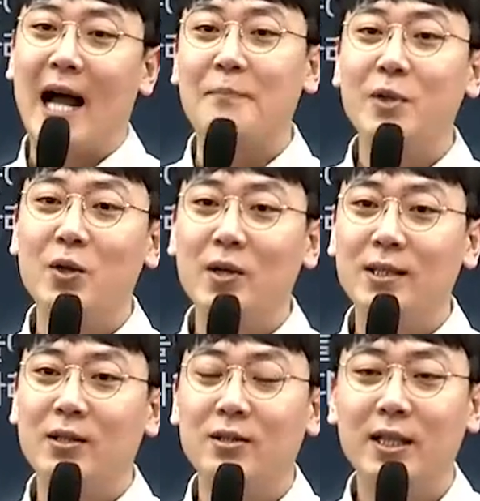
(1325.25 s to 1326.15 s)
암기용
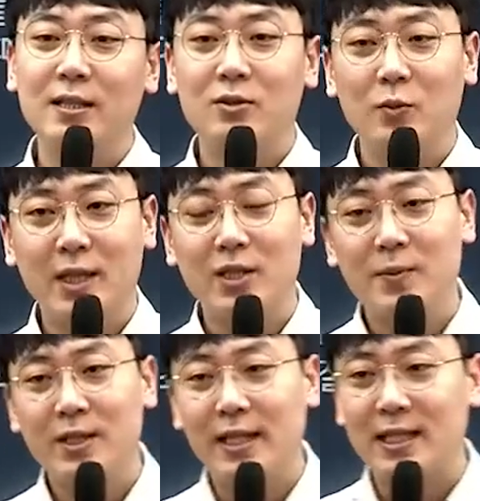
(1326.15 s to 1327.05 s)
해설이 좀 이따
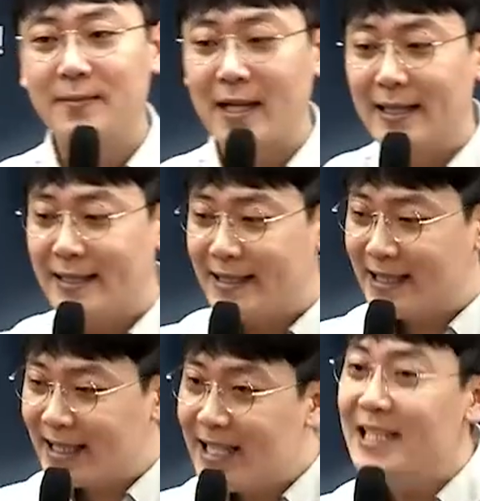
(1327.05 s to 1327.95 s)
설명드리겠지만
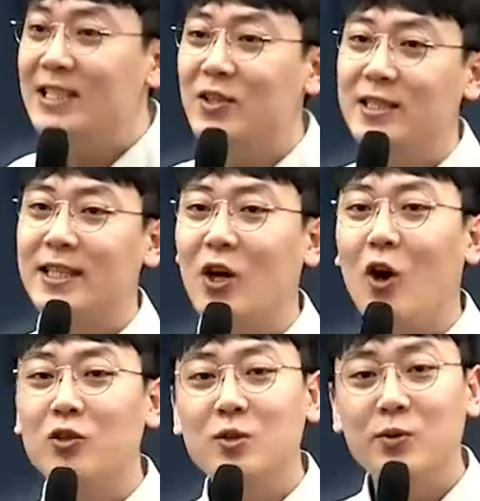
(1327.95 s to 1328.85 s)
틀린 선지에서
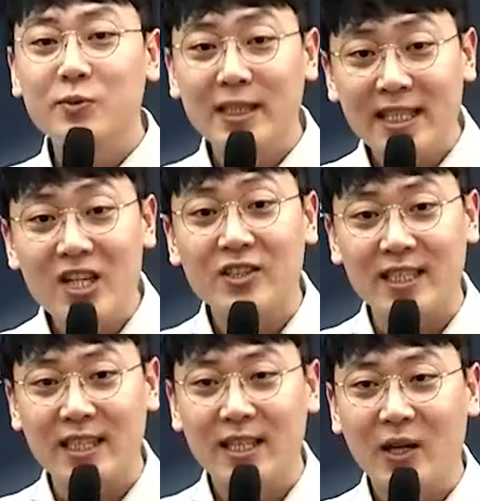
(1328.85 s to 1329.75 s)
어느 부분이
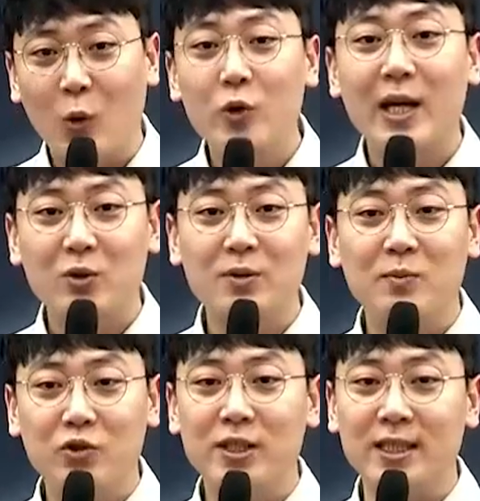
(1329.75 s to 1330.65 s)
틀렸는지 옳게
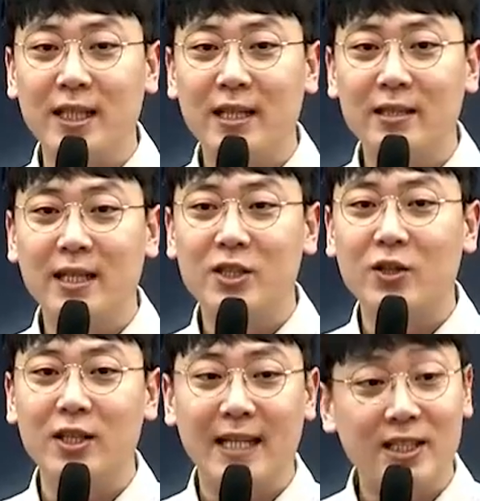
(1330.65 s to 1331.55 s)
고치면 무엇인지 그게
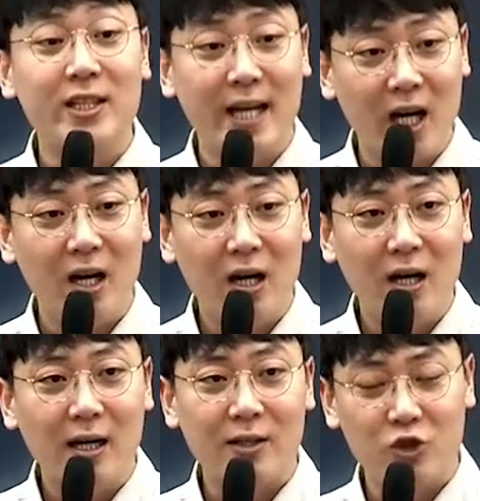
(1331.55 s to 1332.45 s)
적혀있는 해설이에요.
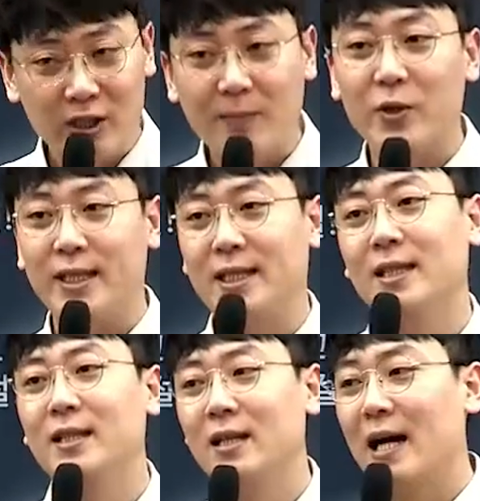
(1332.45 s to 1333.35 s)
그러니까 출제 포인트
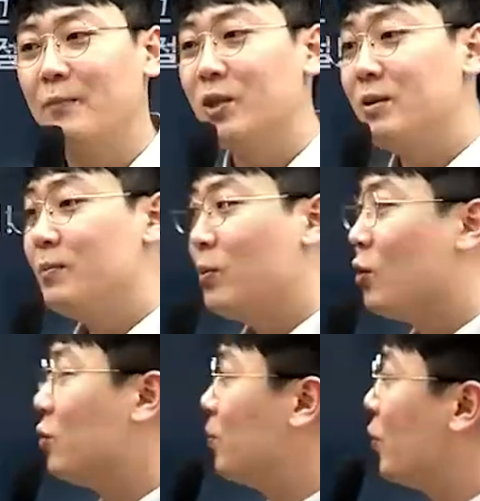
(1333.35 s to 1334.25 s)
한 번을
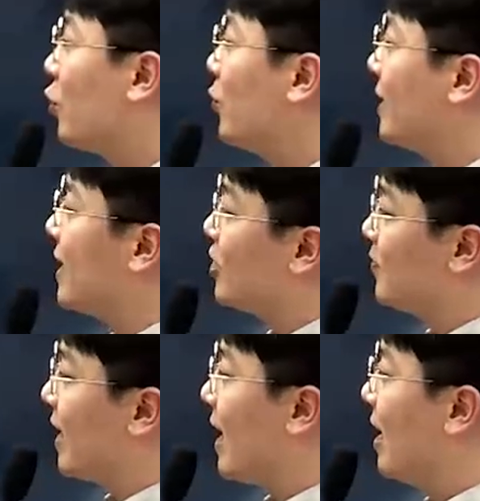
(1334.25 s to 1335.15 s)
보고, 보고 오면 되는
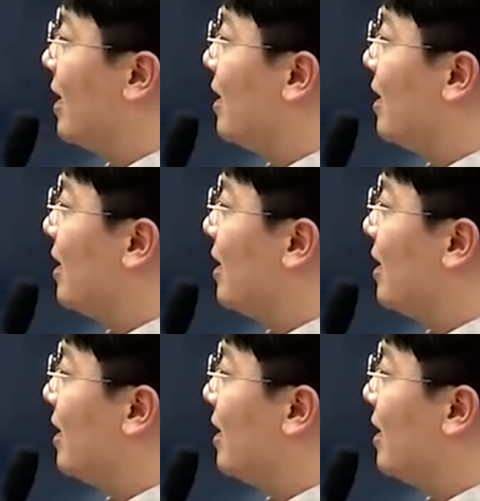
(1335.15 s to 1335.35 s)
겁니다.